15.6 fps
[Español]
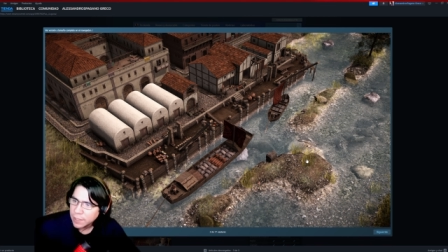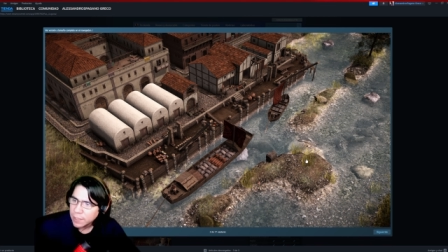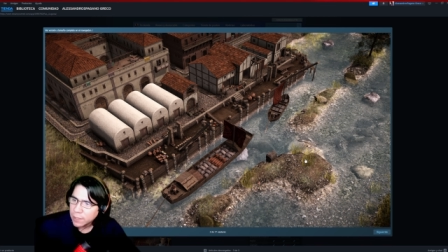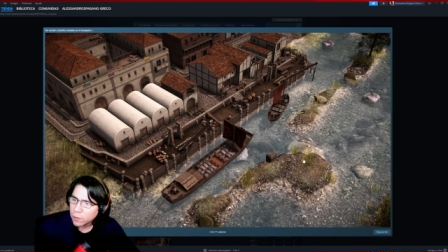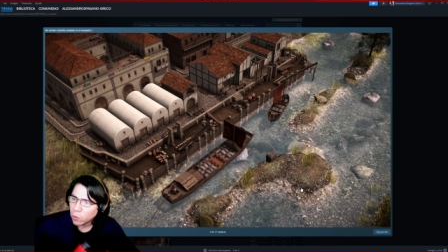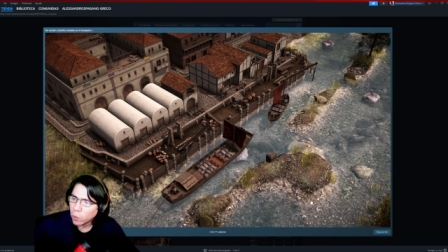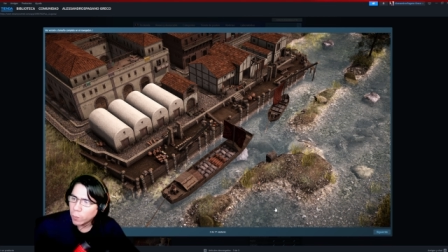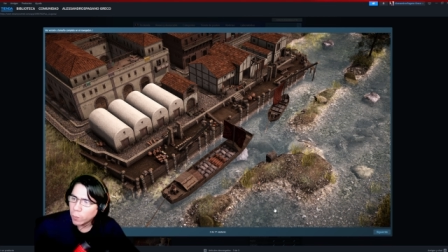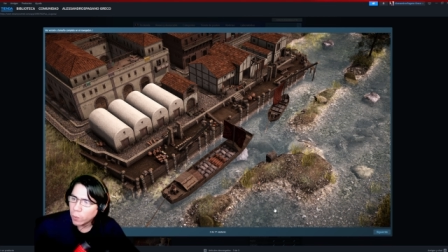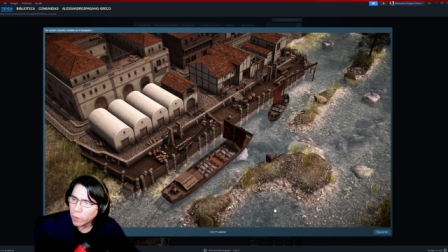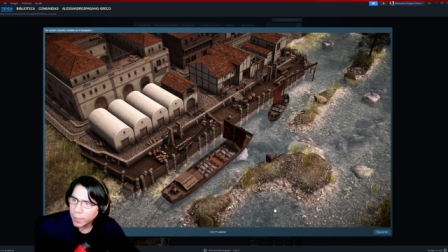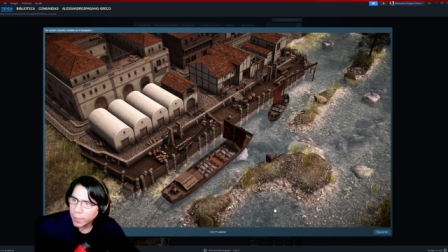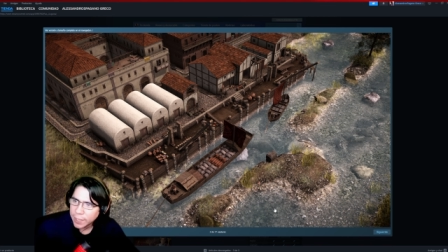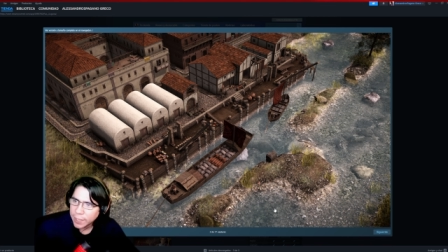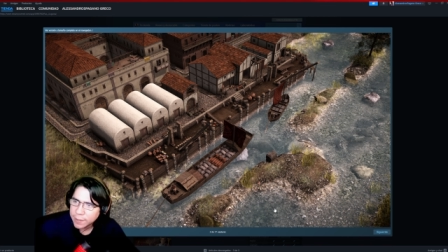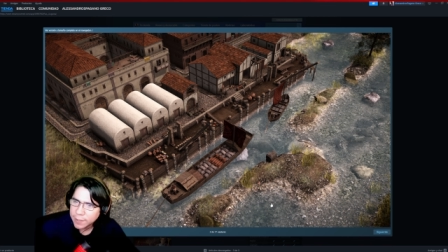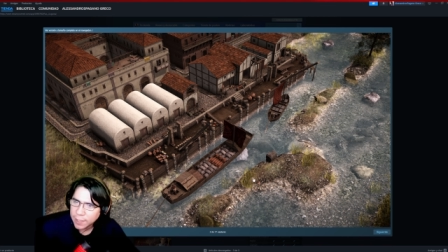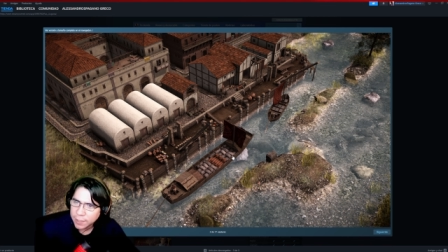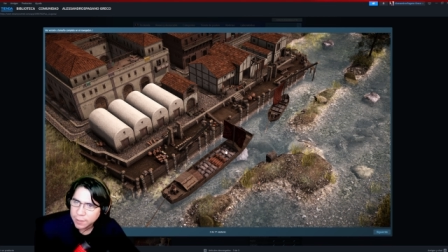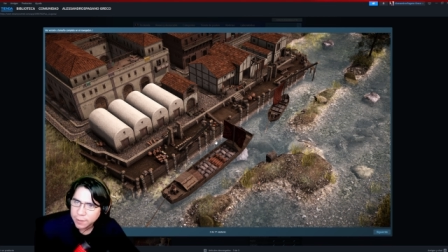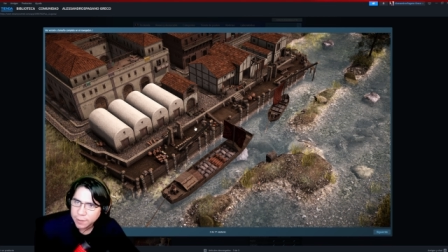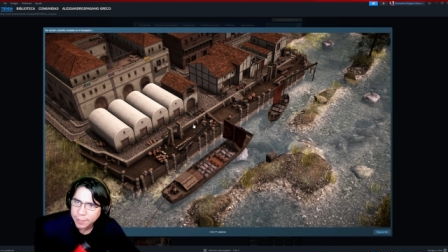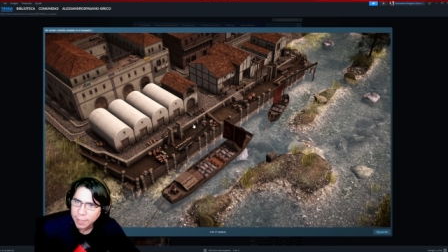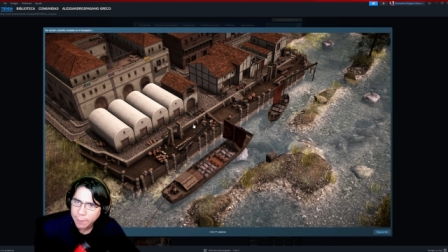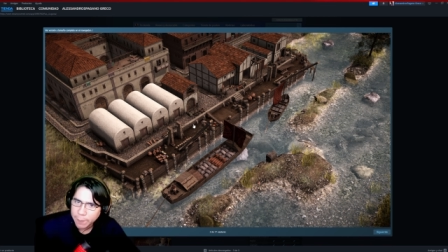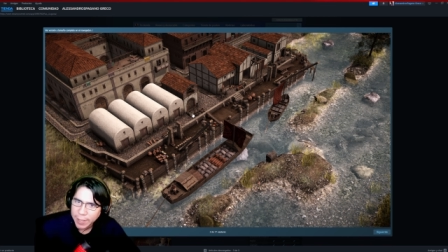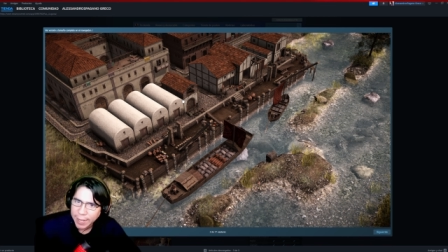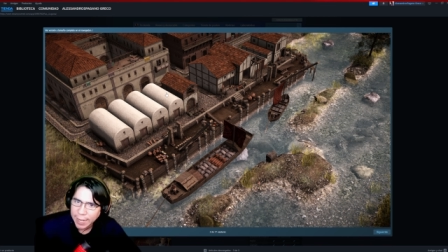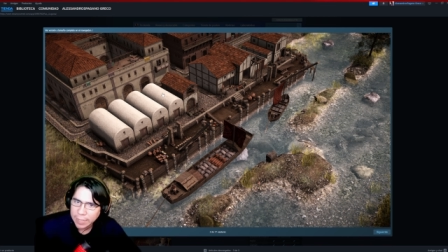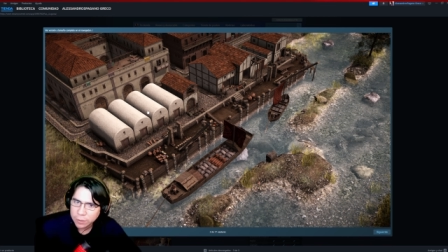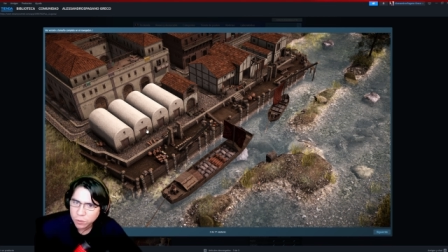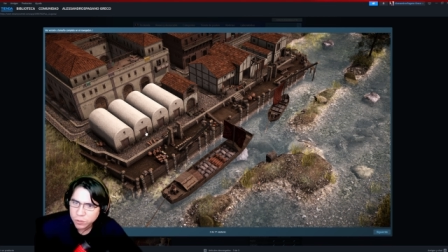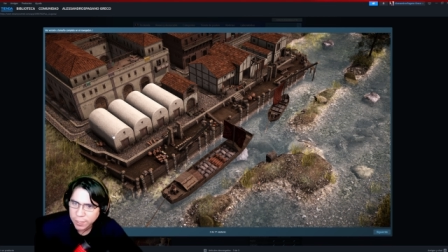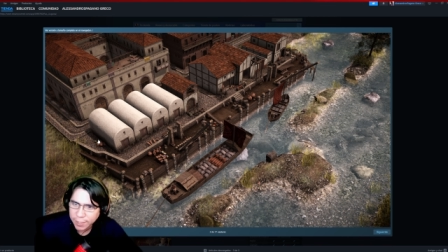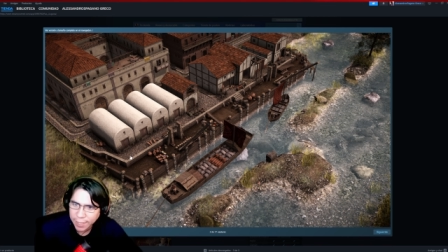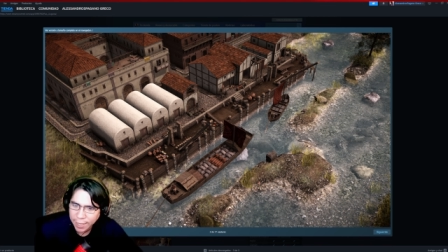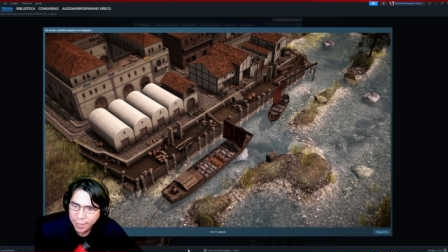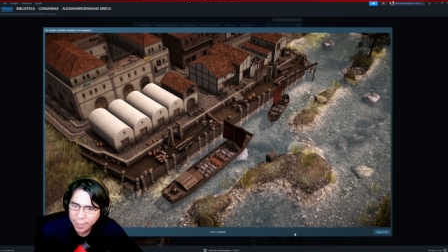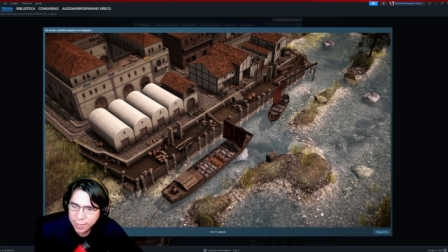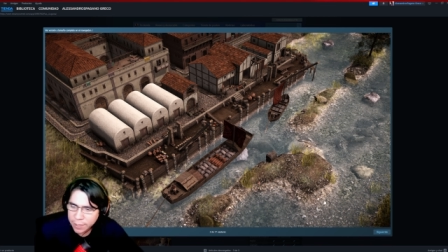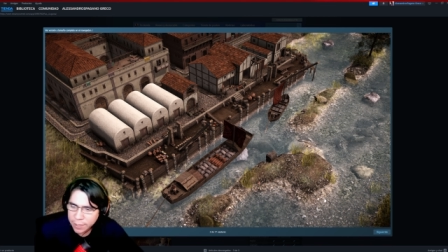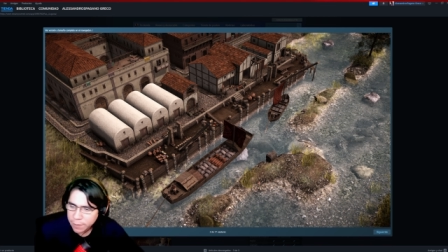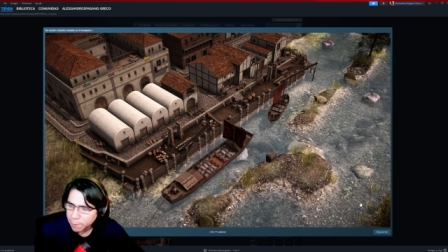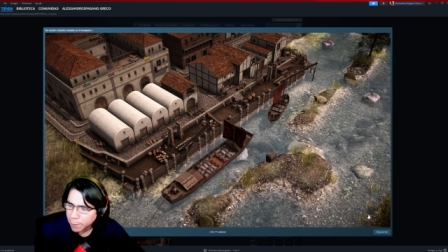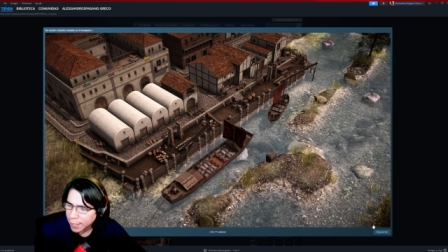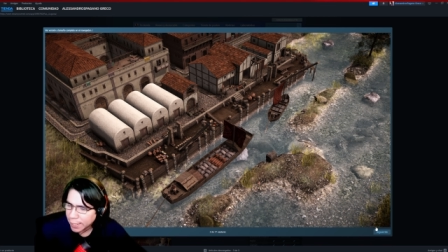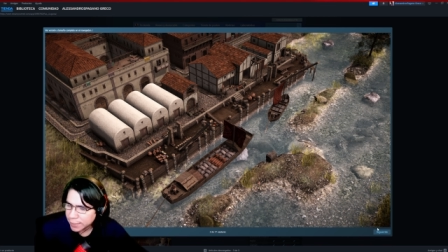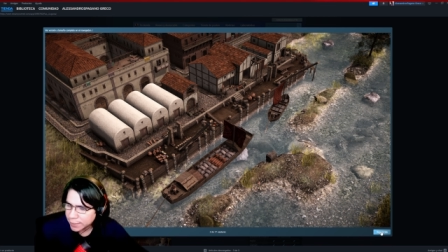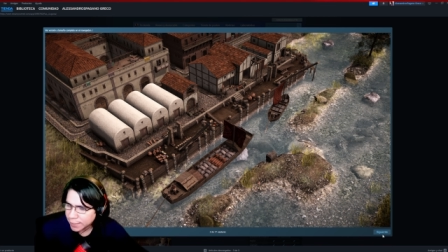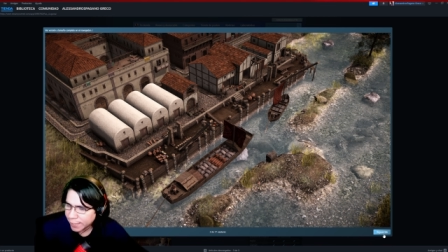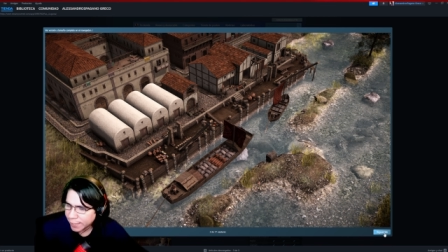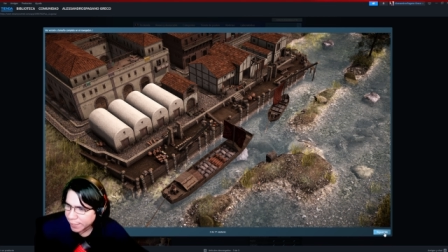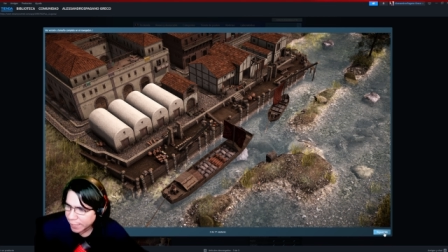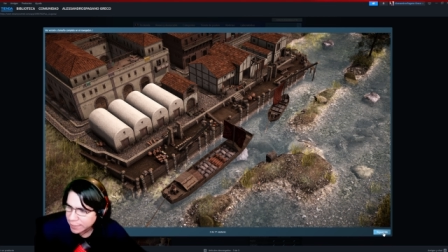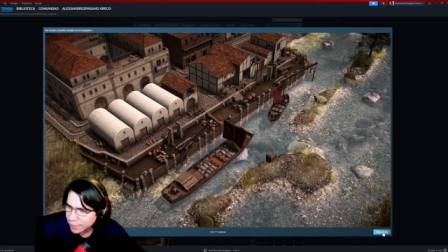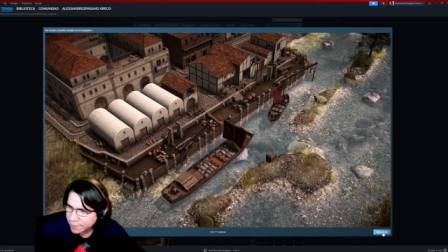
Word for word: cómo están desplegándose acá para traer esas